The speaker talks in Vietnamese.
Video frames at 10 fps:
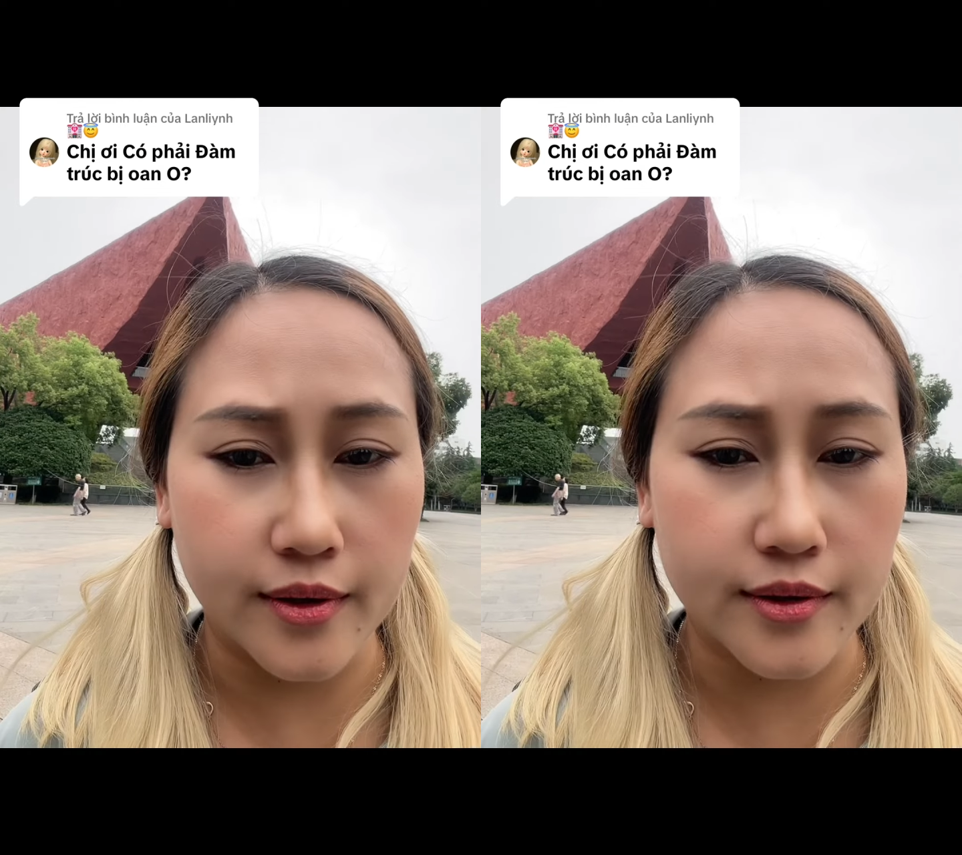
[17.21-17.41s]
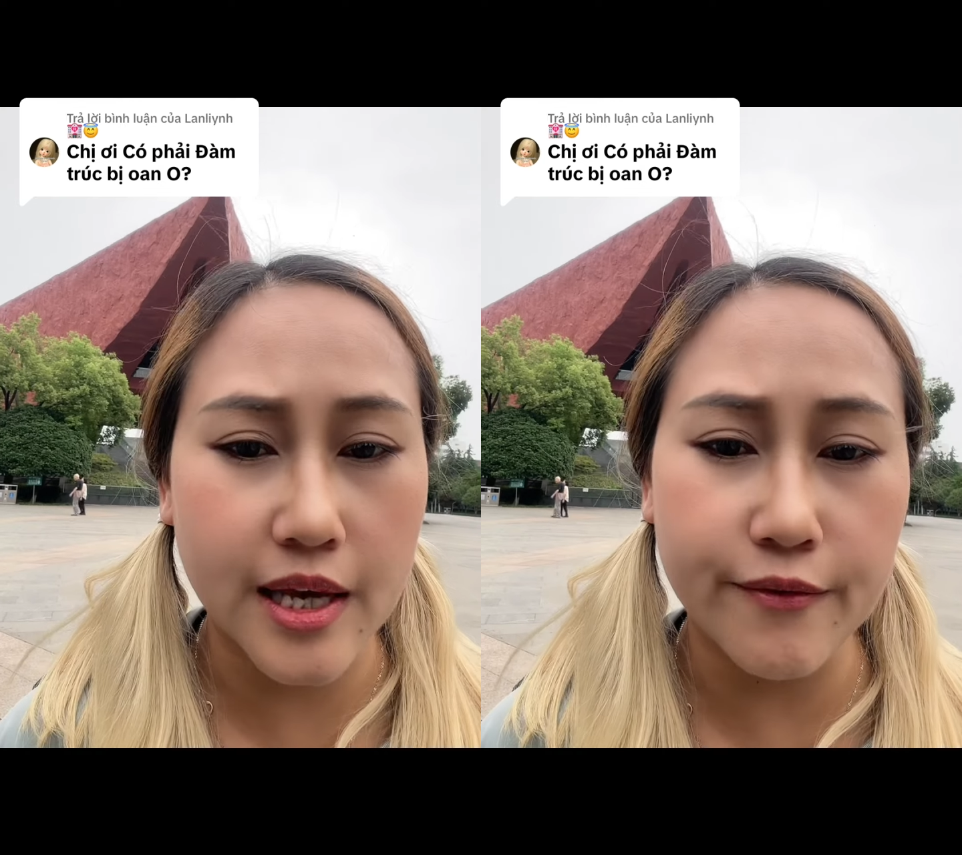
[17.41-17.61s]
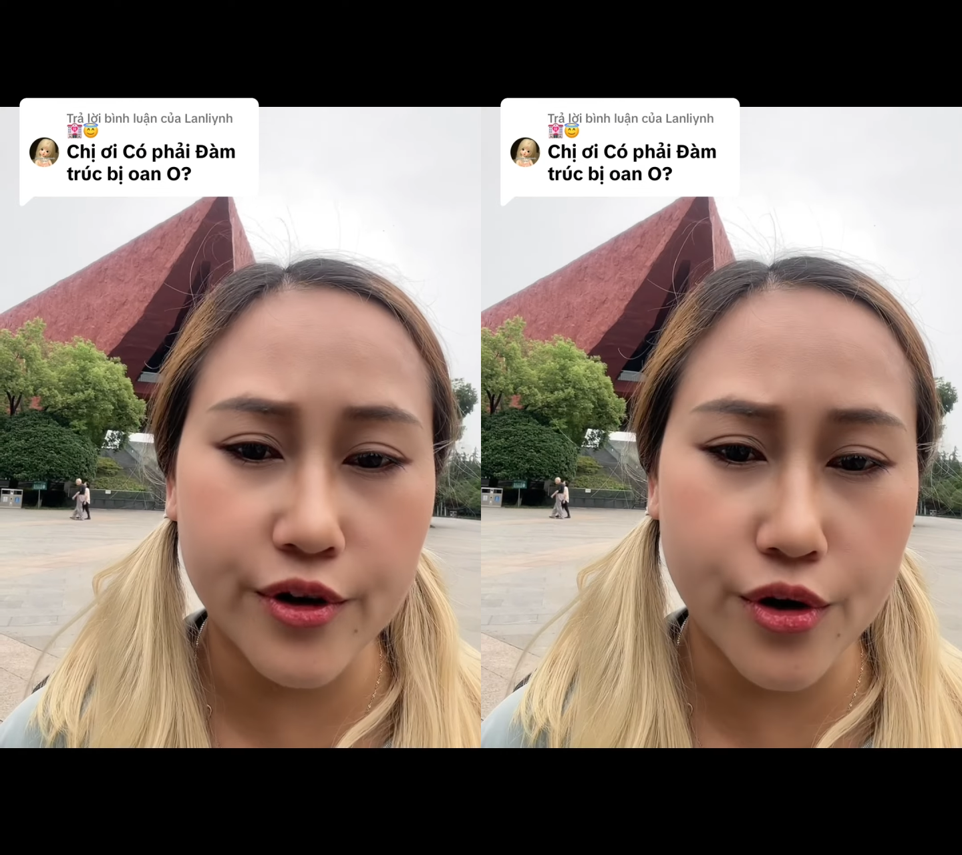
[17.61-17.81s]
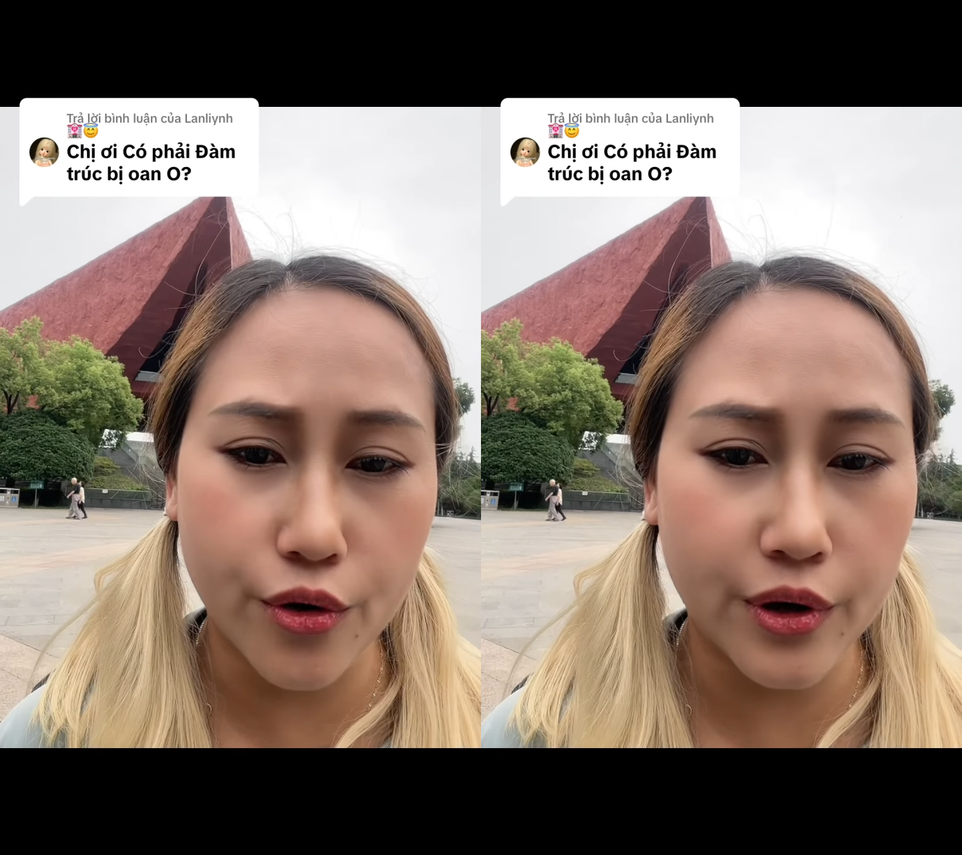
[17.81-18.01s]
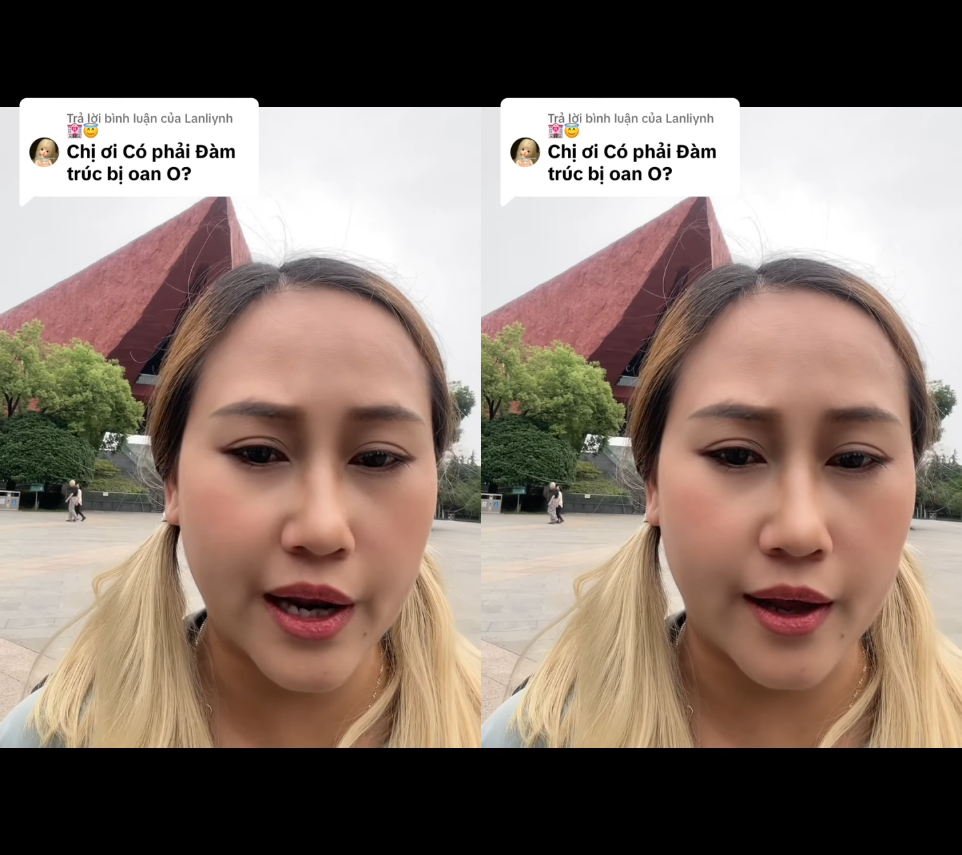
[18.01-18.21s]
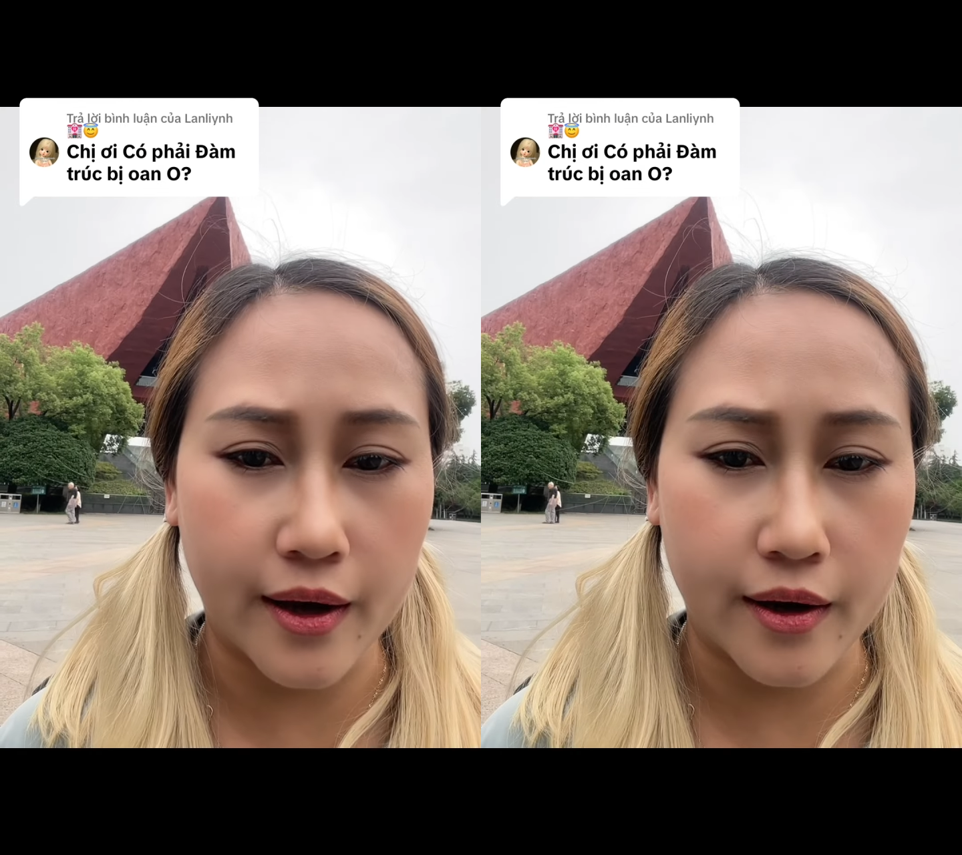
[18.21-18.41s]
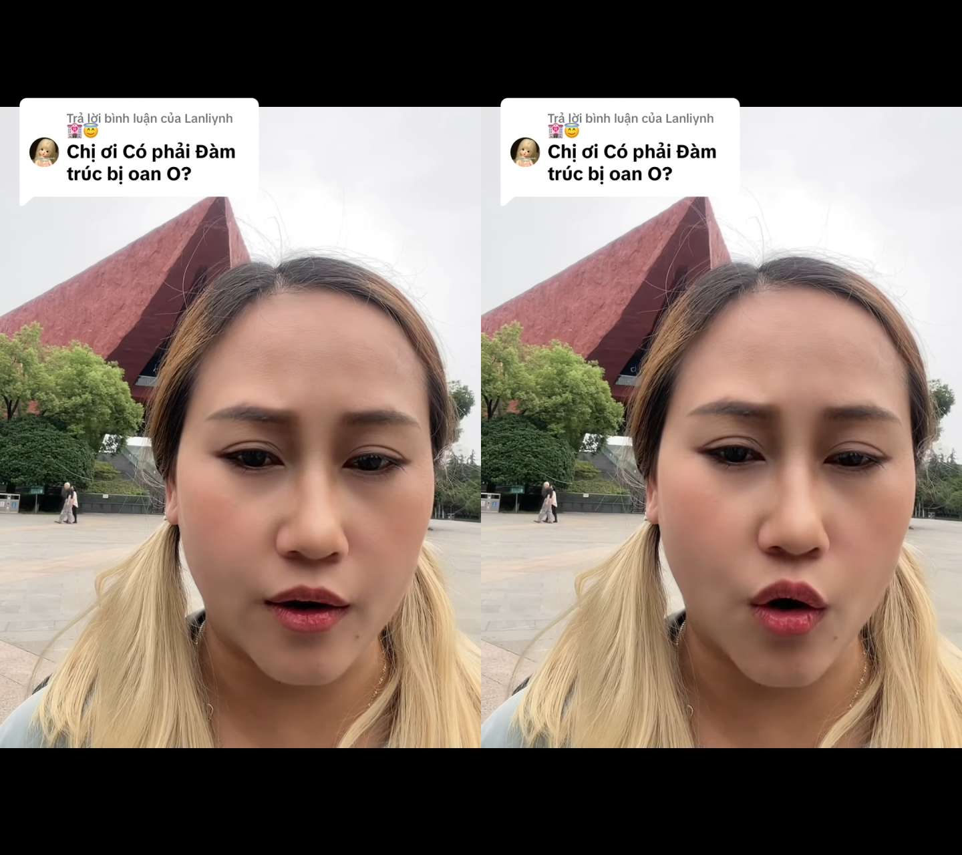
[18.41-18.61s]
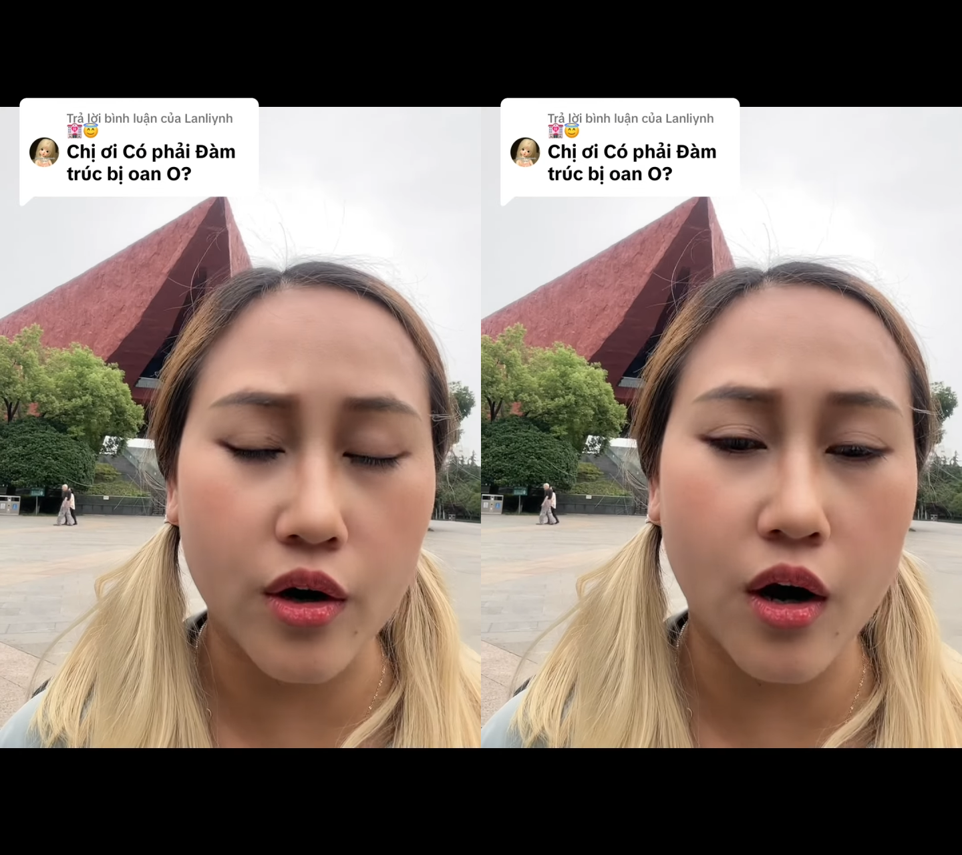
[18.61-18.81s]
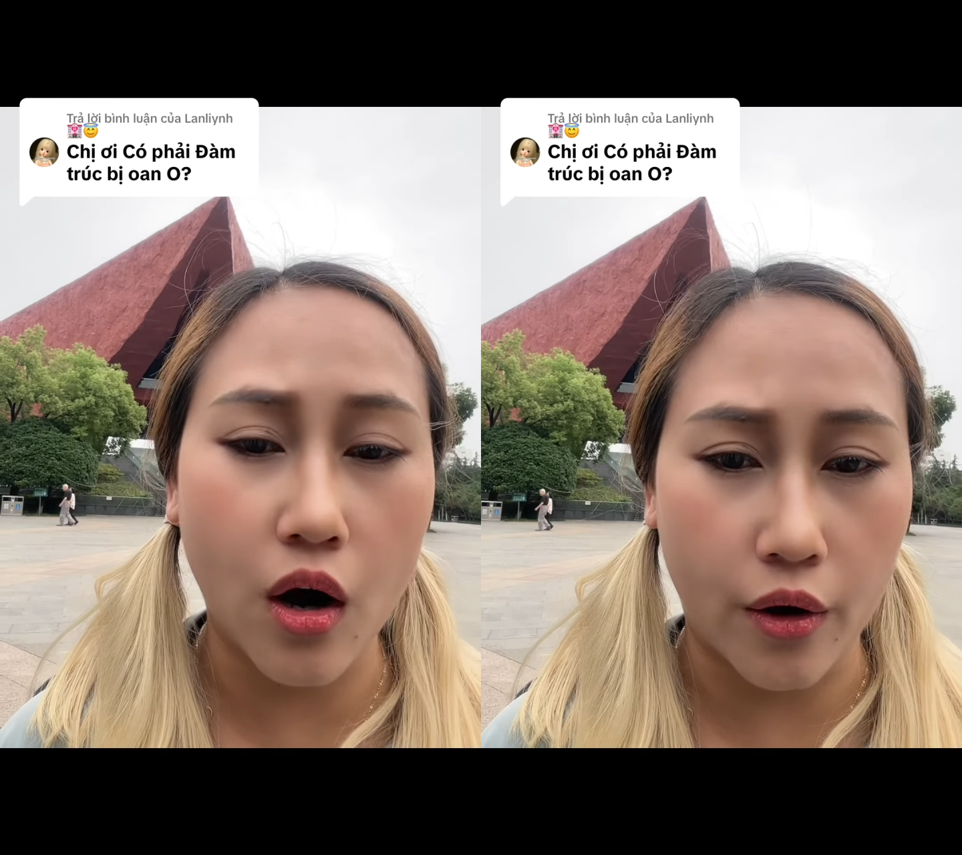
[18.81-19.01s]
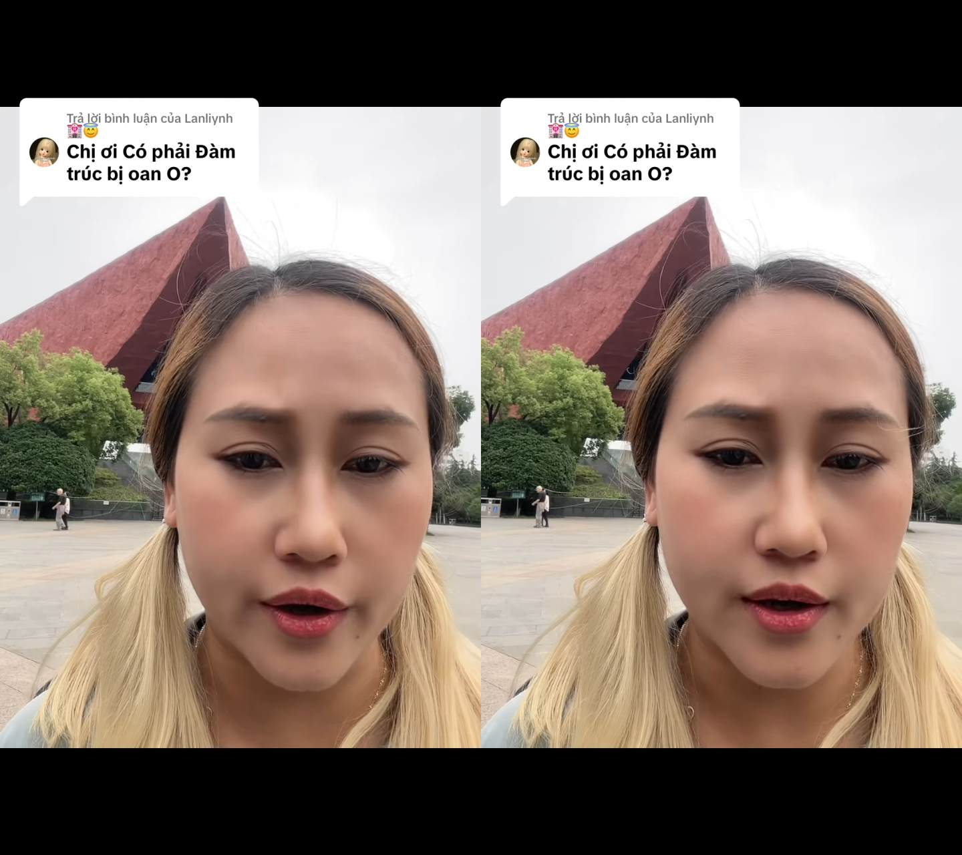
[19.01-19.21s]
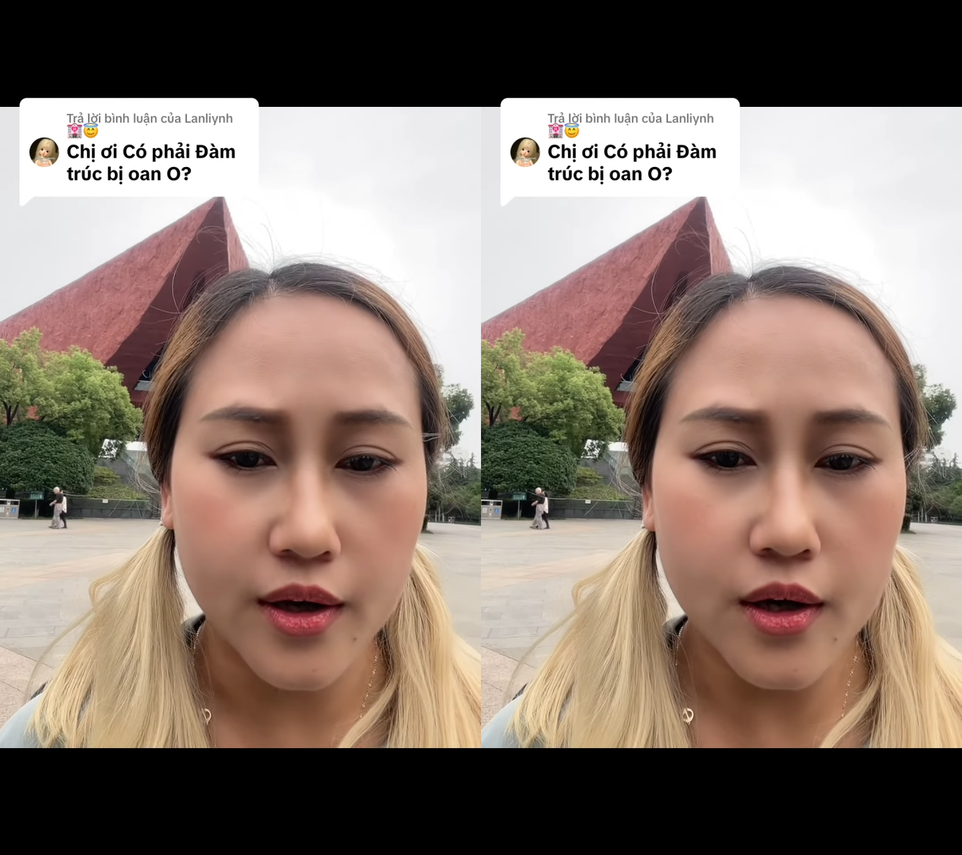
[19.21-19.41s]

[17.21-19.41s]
xem video này là khỏi cần hỏi